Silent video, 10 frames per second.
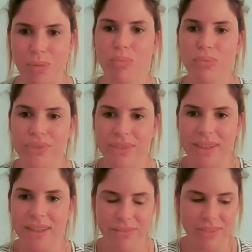pour
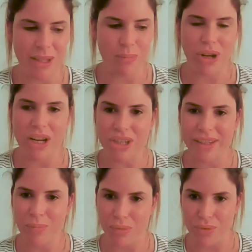booster finalement
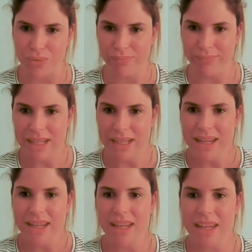l'achat d'impulsion
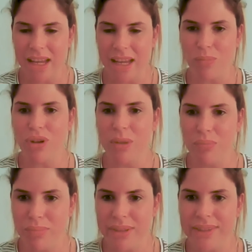et également
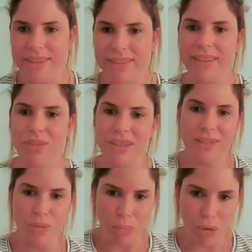les publicités
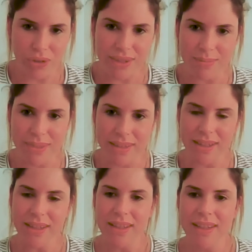dites de
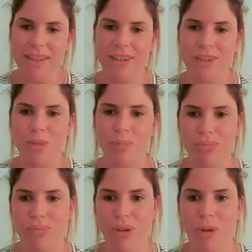proximité
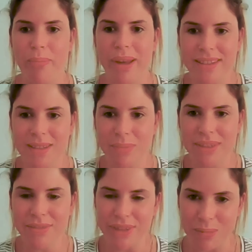pour
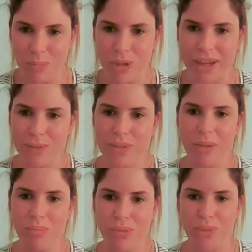maximiser finalement le
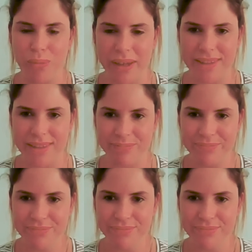résultat pour ce magasin.